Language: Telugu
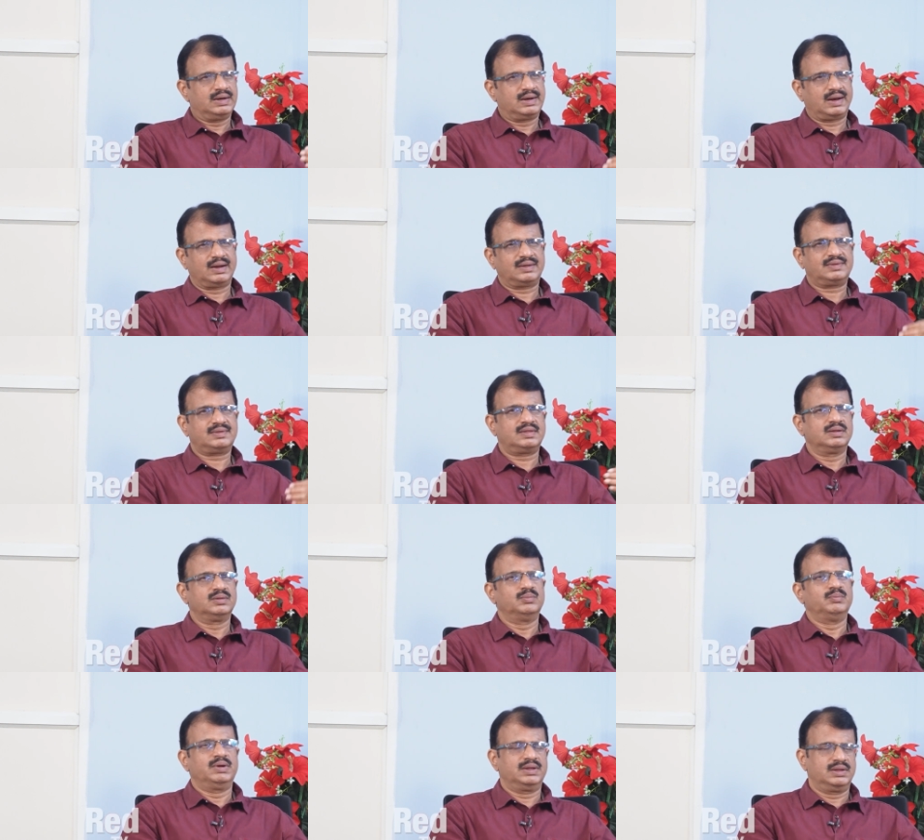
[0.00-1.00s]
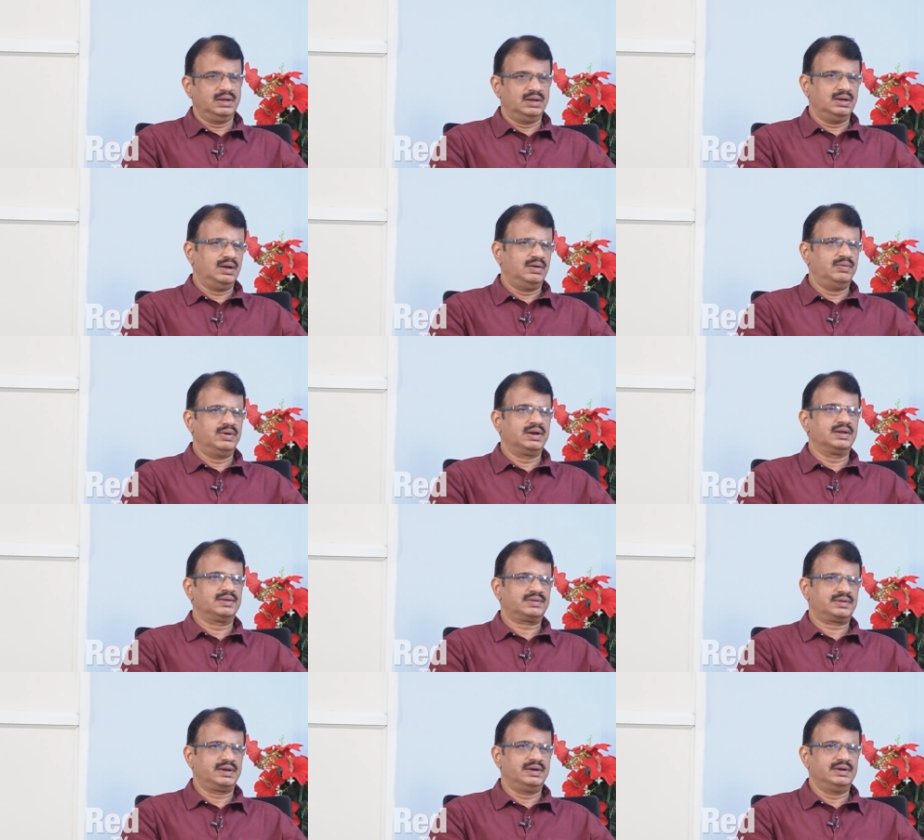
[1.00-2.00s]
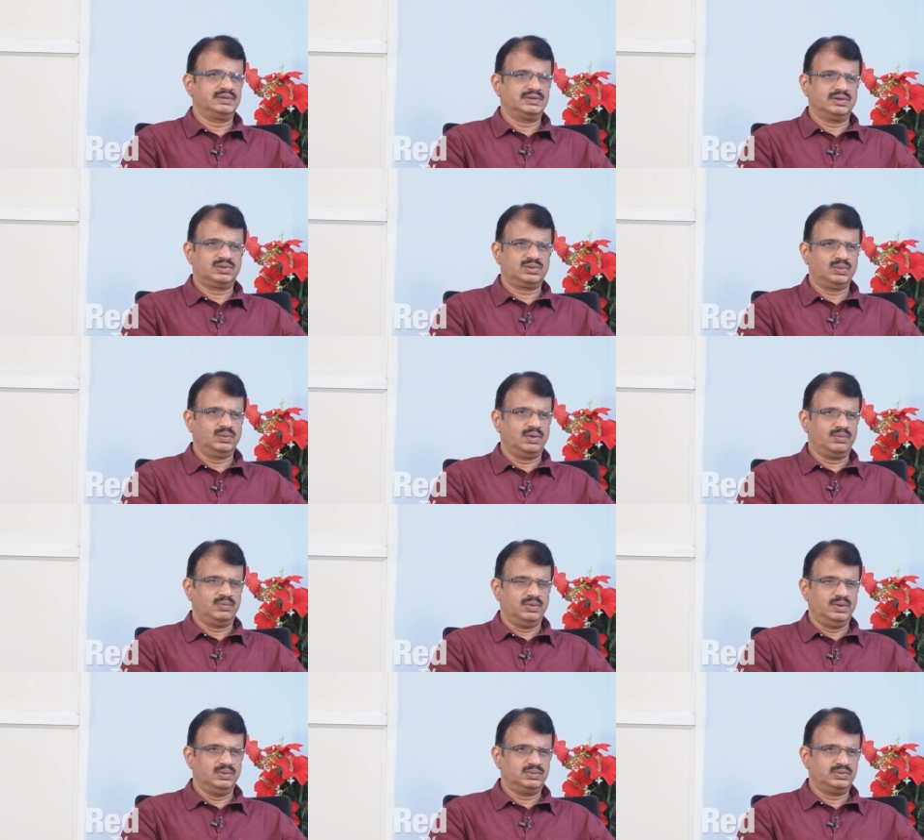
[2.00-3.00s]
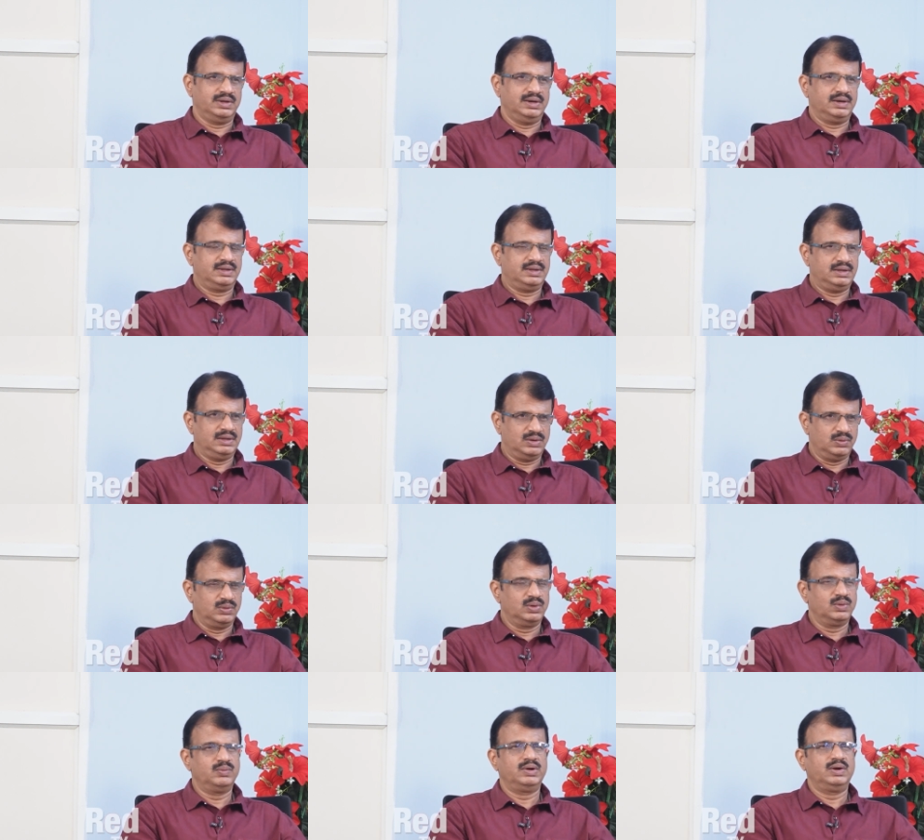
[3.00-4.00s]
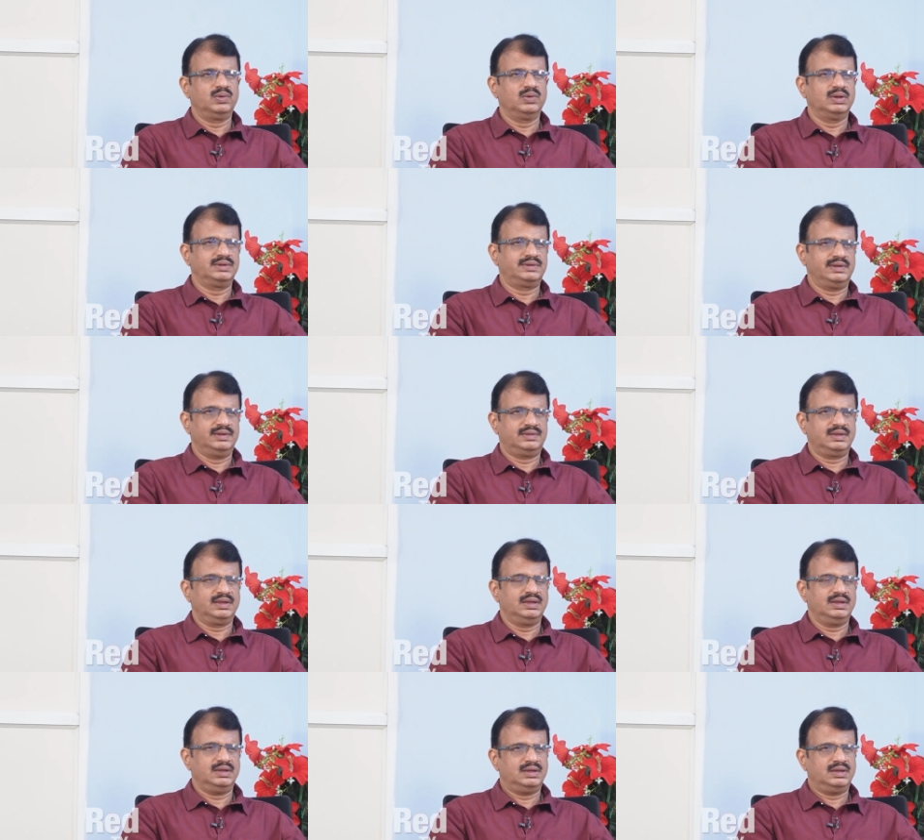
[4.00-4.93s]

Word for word: డ్రగ్స్ మీద అవేర్నెస్ క్రియేట్ చేస్తూ ఒక వీడియో చేయాలి ఈ రెండు వీడియోలు చేసి